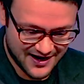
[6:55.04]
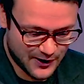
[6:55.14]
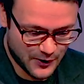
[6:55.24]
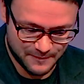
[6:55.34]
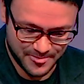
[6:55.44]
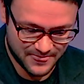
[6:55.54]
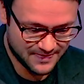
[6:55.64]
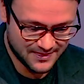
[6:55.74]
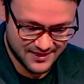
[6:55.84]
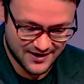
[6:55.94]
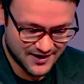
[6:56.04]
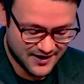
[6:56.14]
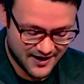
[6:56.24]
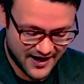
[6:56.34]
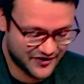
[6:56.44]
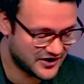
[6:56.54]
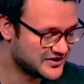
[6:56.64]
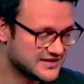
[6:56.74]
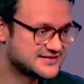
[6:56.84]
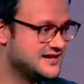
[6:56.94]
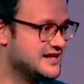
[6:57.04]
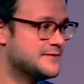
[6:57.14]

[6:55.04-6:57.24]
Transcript: Ähm, hey, oder, oder ist dein